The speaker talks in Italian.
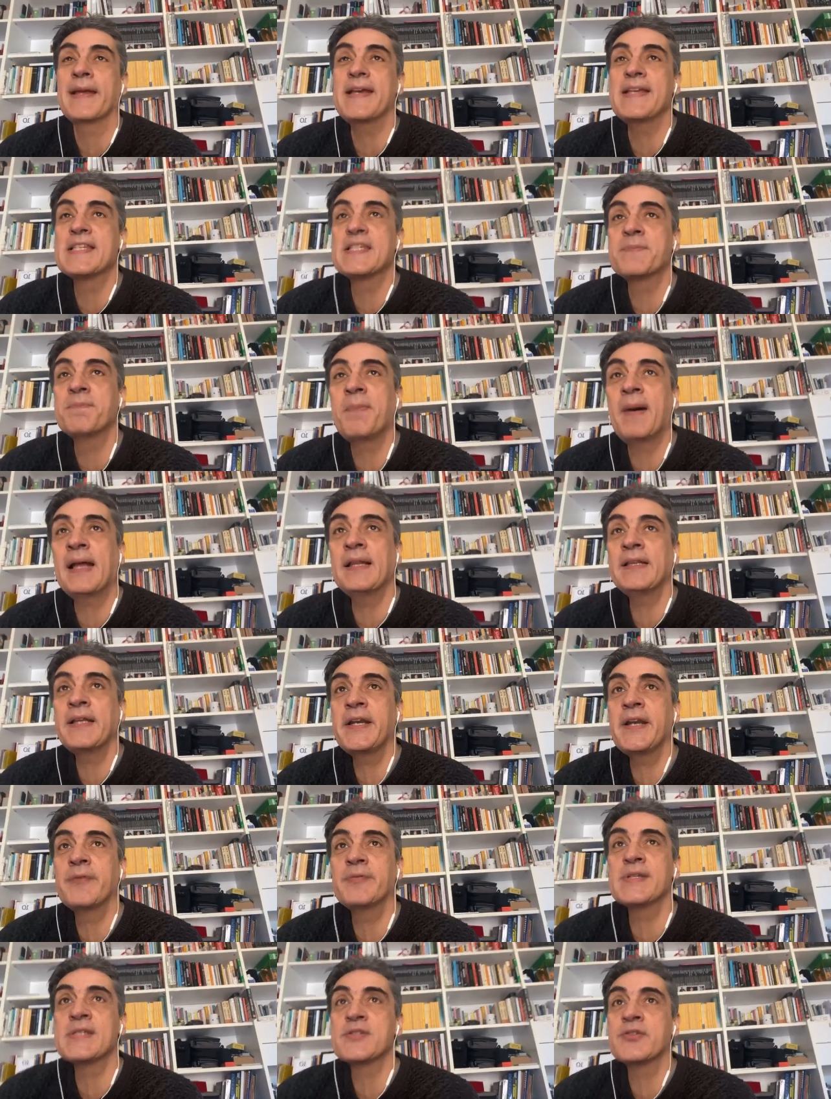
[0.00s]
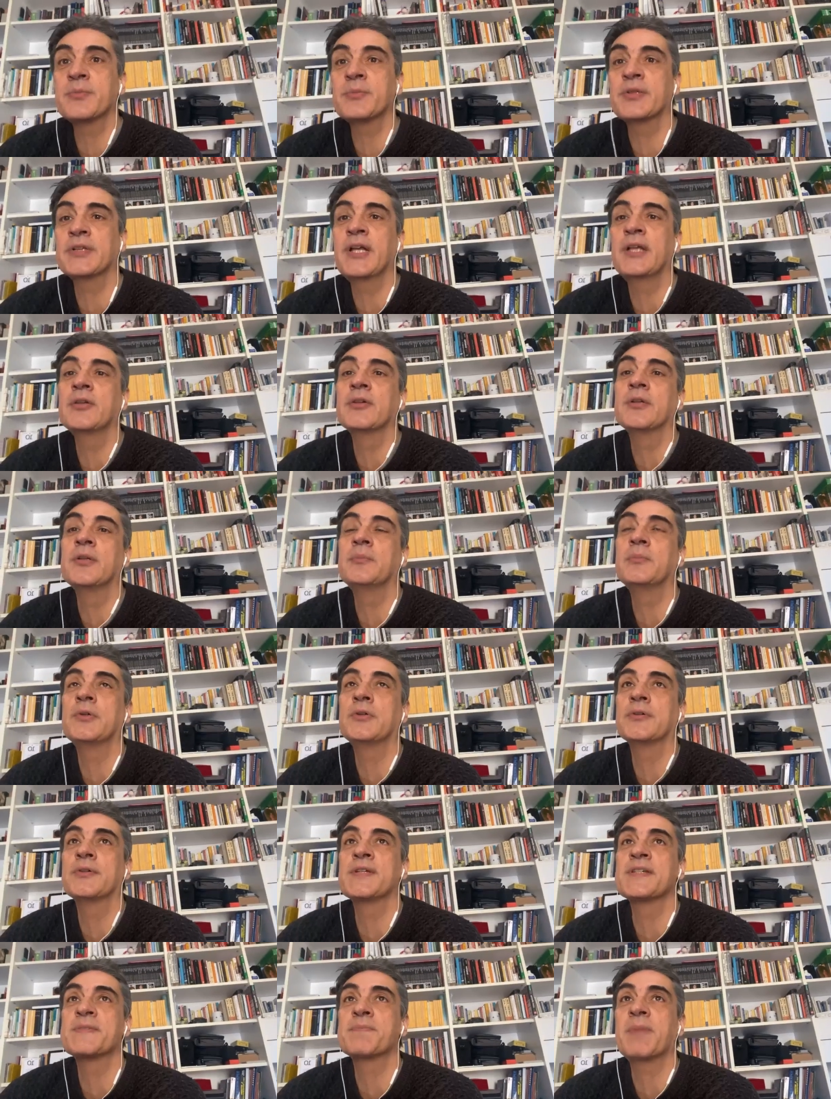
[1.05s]
Espandere questo modello del
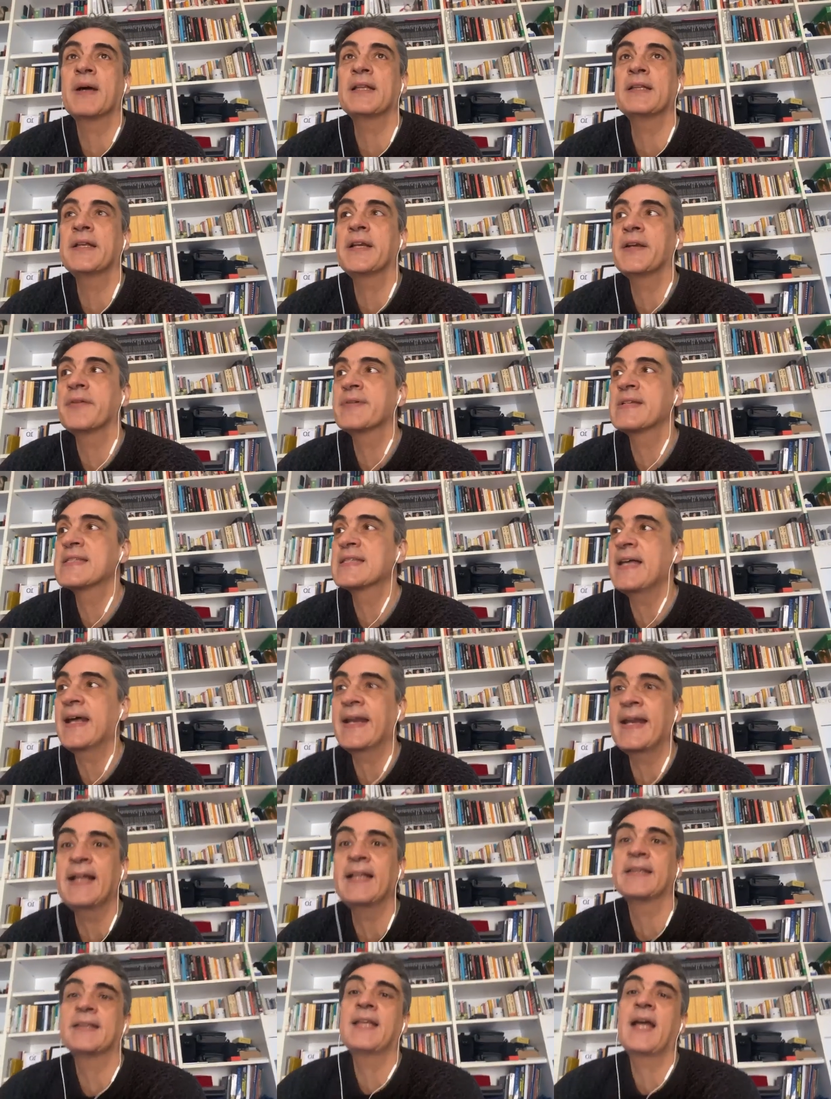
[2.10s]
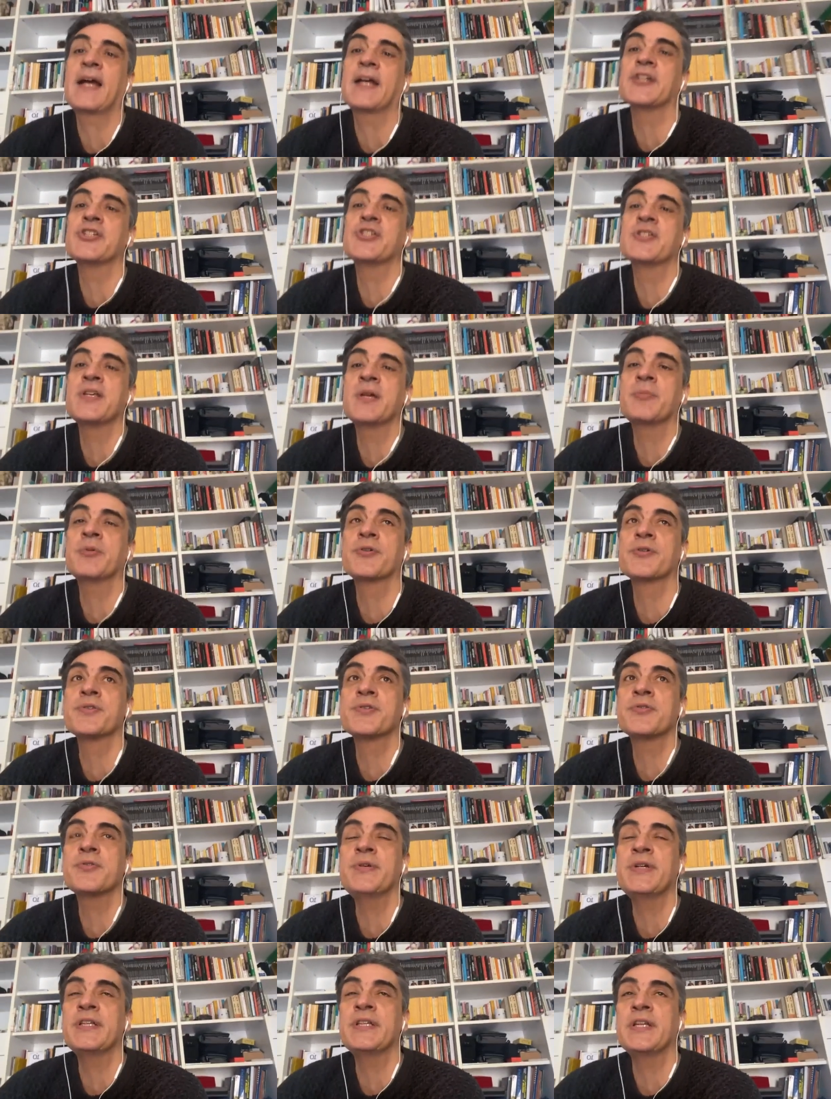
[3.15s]
mondo, espandere questa realtà che ci siamo
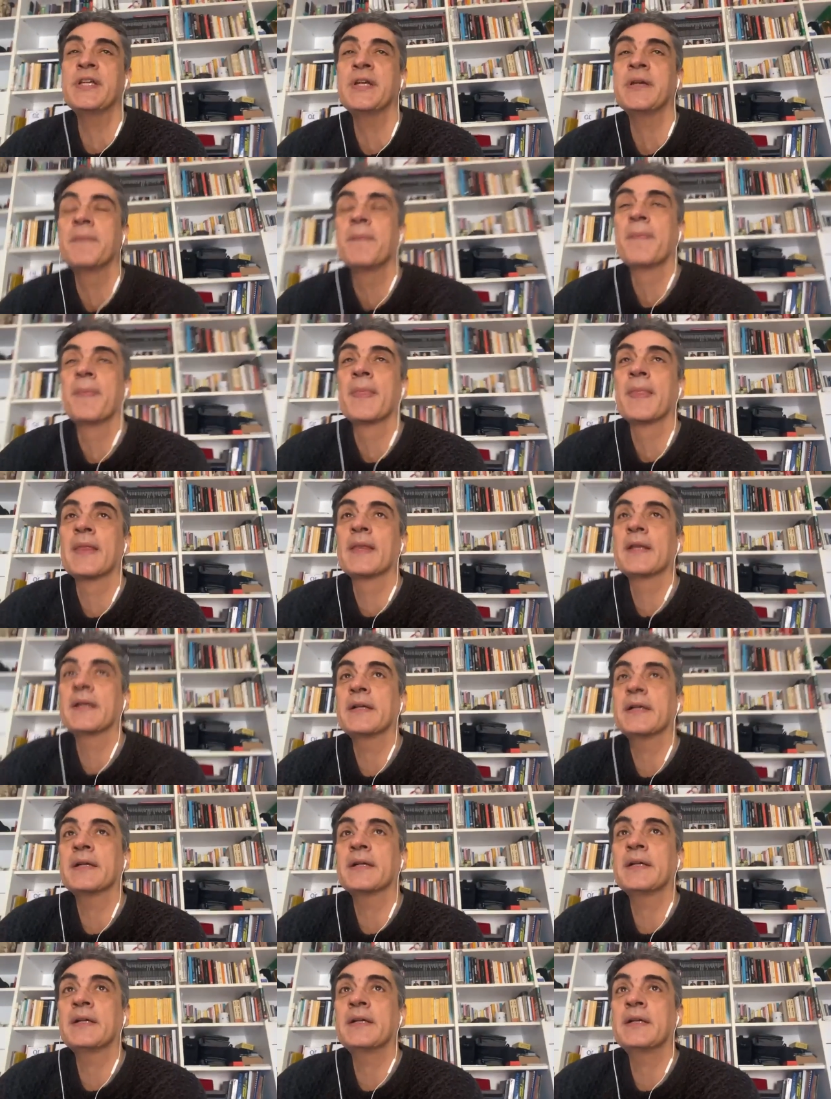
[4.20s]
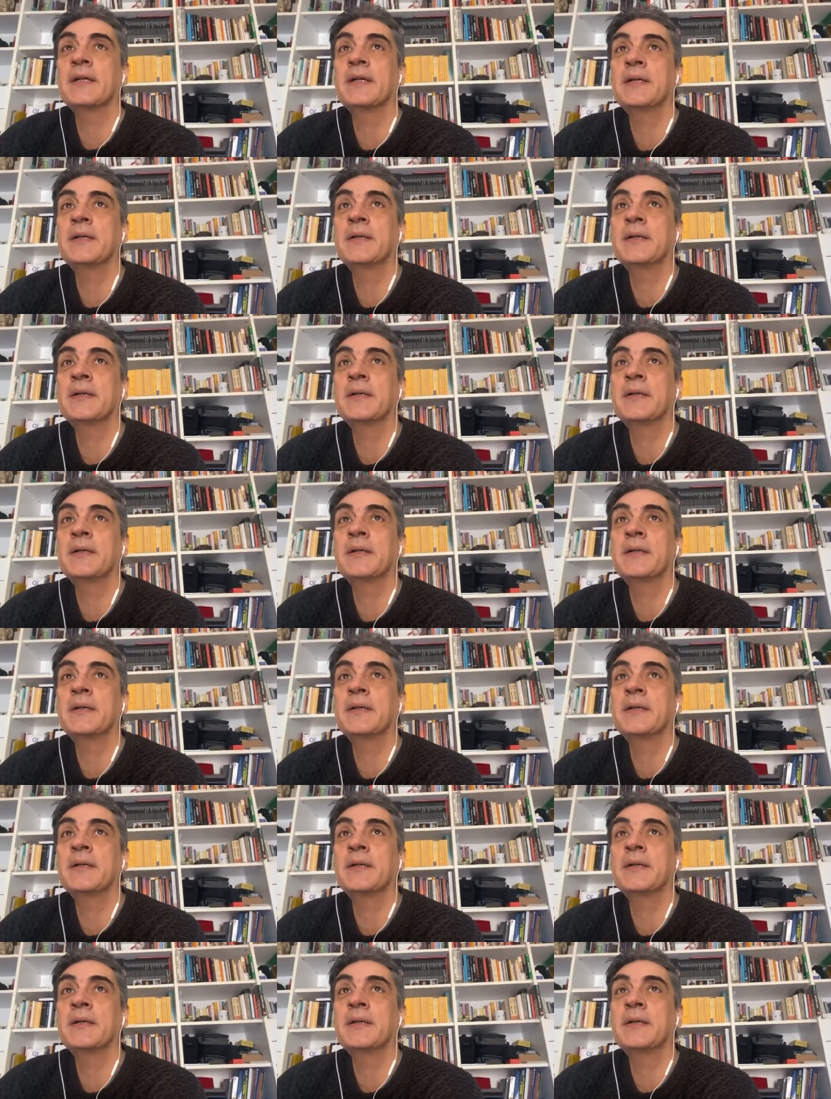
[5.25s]
costruiti eh,